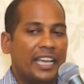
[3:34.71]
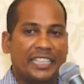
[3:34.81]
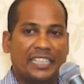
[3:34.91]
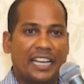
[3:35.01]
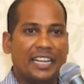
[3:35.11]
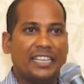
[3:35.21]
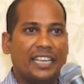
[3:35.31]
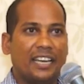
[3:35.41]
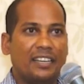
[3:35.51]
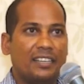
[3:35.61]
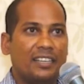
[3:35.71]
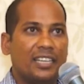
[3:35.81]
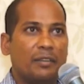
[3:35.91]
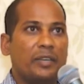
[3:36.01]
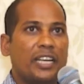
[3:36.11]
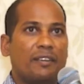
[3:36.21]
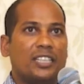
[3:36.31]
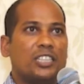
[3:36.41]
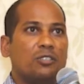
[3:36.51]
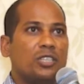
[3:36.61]
इशारा किया कि मेरी
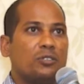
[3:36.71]
आवाज़ क्यों नहीं